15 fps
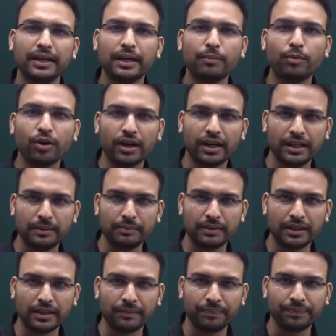का मौका नहीं
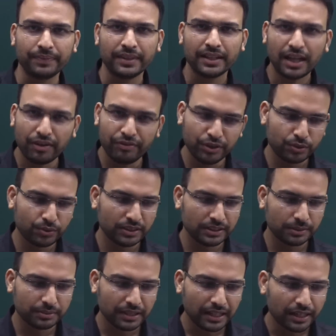मिला काफ़ी स्टूडेंट
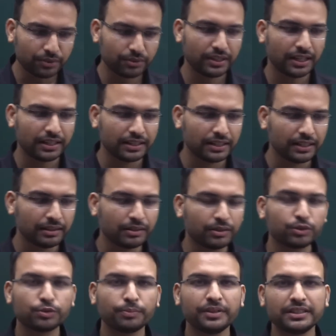जब सिलेक्ट हो जाते हैं
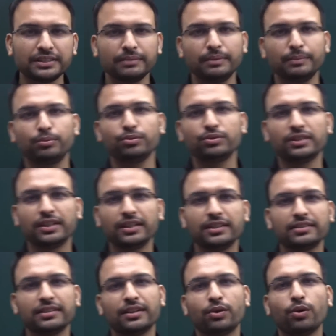कुछ मेरे से भी पूछते हैं कि
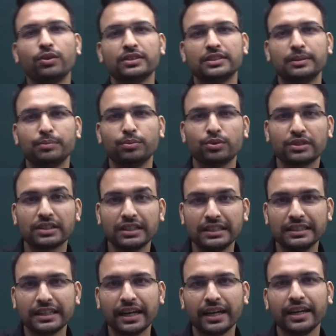सर कौन सी पोस्ट ली
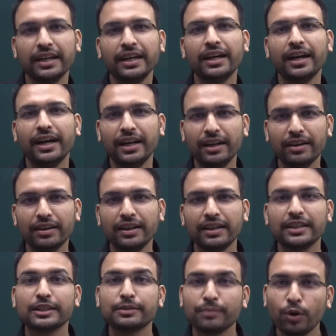जाए है ना
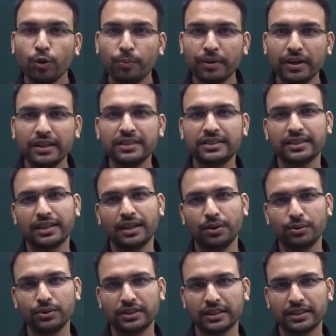किस में ऊपर नीचे का
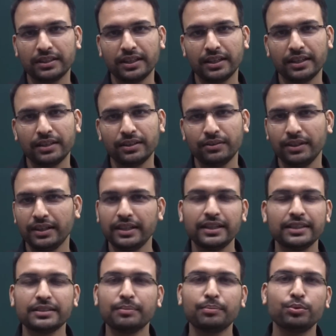हो सकता है तो यार ये
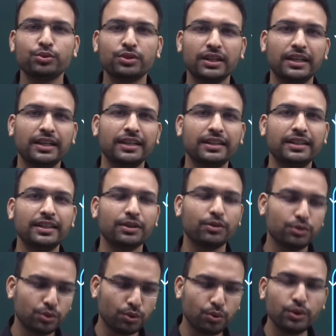सब पूछना गलत नहीं है
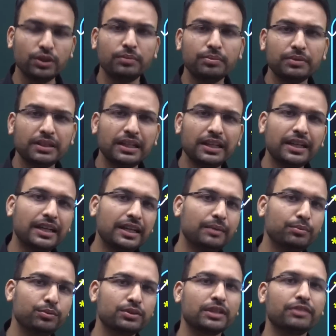जो खुद क्लियरली
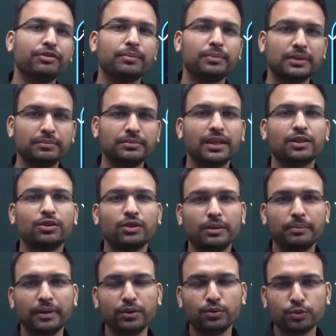पूछ रहे फिर मैं समझाता हूँ कि
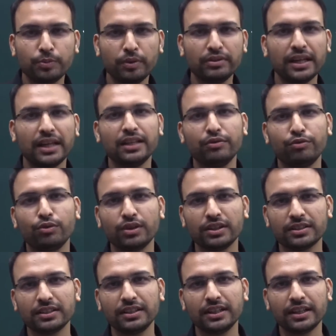भाई उस पर ज़्यादा
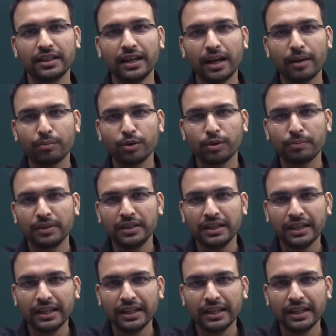फोकस नहीं करना आपको अपनी